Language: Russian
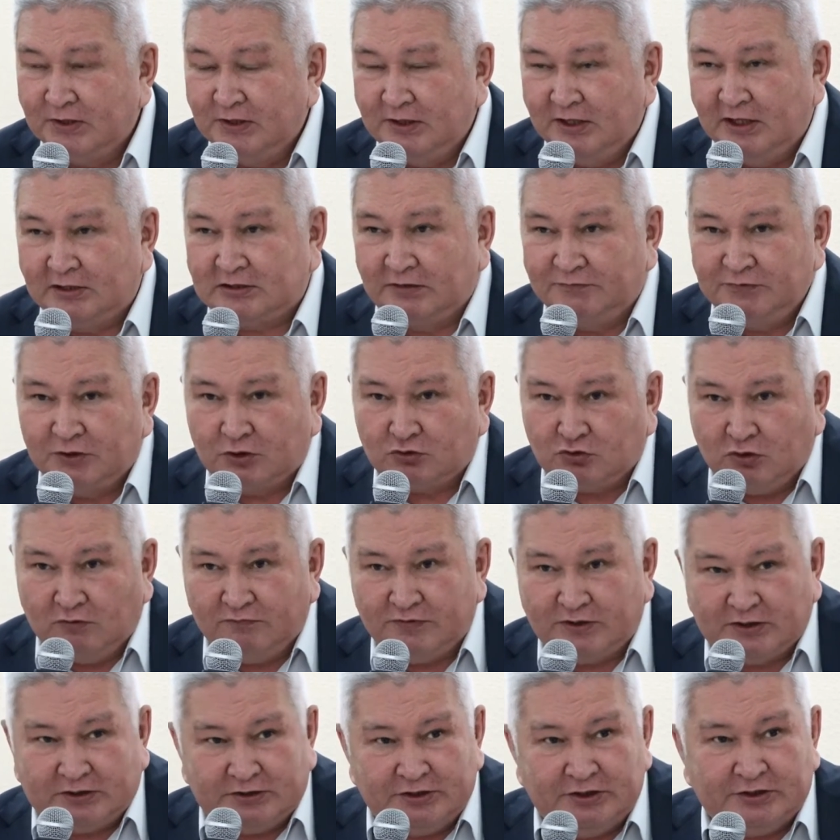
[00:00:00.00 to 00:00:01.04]
Это
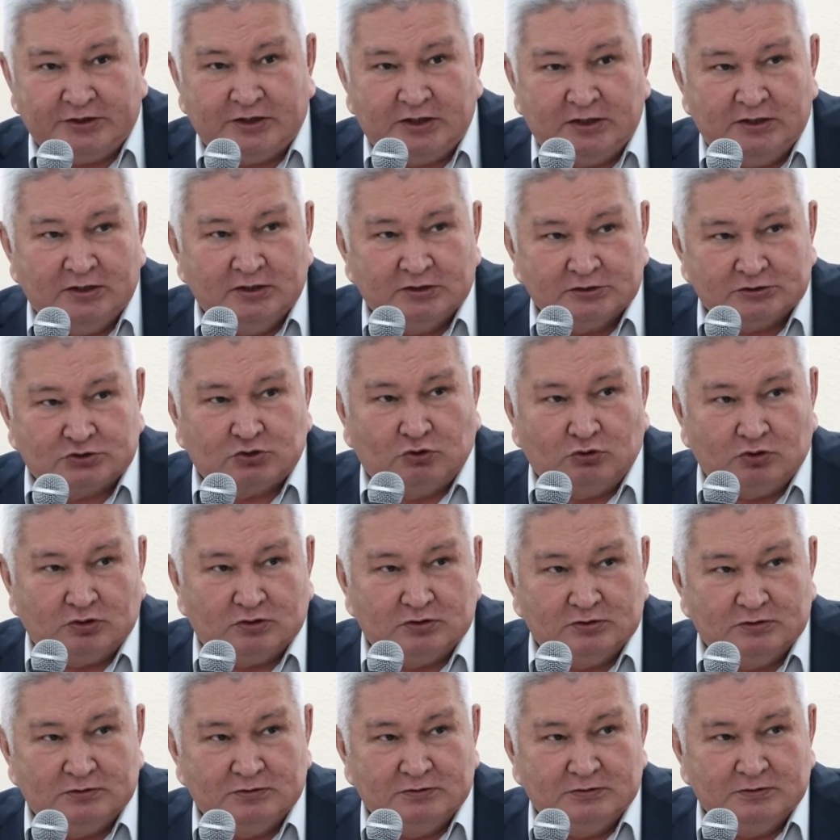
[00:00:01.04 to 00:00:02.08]
верховных реки Сох.